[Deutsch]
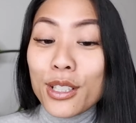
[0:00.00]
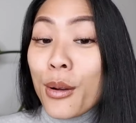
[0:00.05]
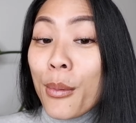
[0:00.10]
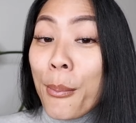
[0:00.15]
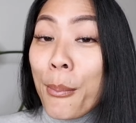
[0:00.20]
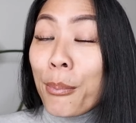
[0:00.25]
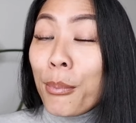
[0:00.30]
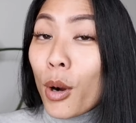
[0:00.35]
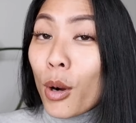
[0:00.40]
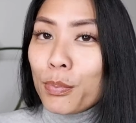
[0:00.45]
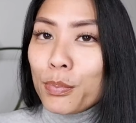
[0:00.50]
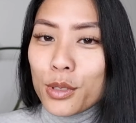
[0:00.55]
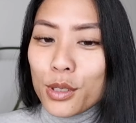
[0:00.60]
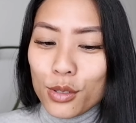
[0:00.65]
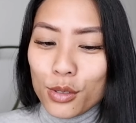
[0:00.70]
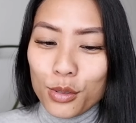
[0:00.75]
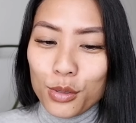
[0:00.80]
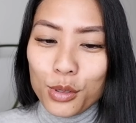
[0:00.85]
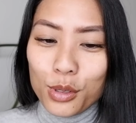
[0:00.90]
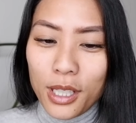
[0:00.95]

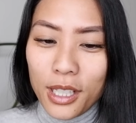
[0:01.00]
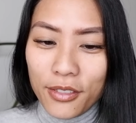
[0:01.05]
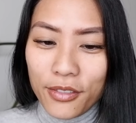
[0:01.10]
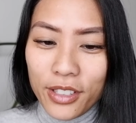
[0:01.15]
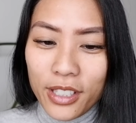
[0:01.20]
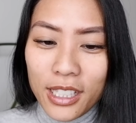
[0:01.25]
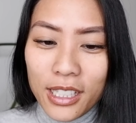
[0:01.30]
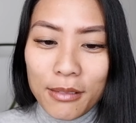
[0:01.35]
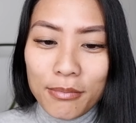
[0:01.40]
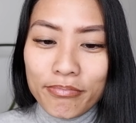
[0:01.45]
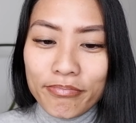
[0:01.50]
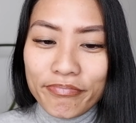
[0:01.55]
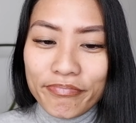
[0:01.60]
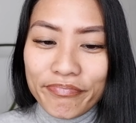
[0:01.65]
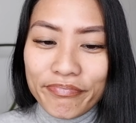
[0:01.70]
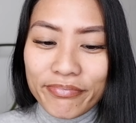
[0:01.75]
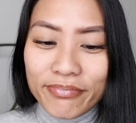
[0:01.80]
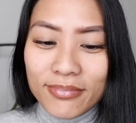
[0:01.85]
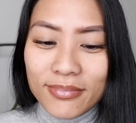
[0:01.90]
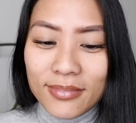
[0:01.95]
gemobbt oder wie.
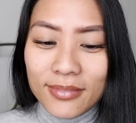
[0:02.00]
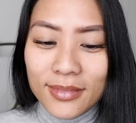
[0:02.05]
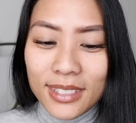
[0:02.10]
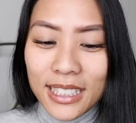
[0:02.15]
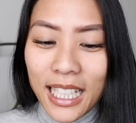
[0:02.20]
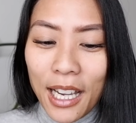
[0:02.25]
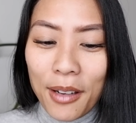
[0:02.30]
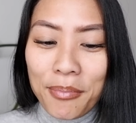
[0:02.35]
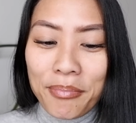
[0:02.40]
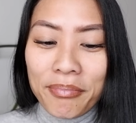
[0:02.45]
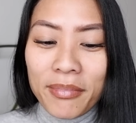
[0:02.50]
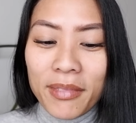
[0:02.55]
Ja.